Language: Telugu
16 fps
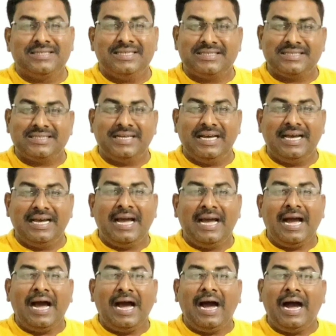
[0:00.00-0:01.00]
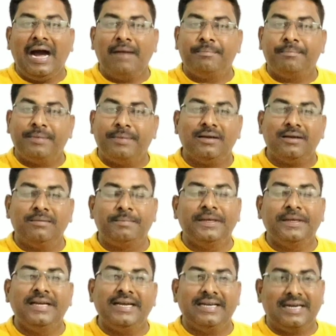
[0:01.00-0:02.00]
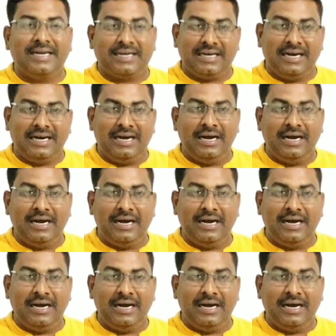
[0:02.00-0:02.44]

చేస్తే ఆ పిల్లలు పెళ్ళైనాక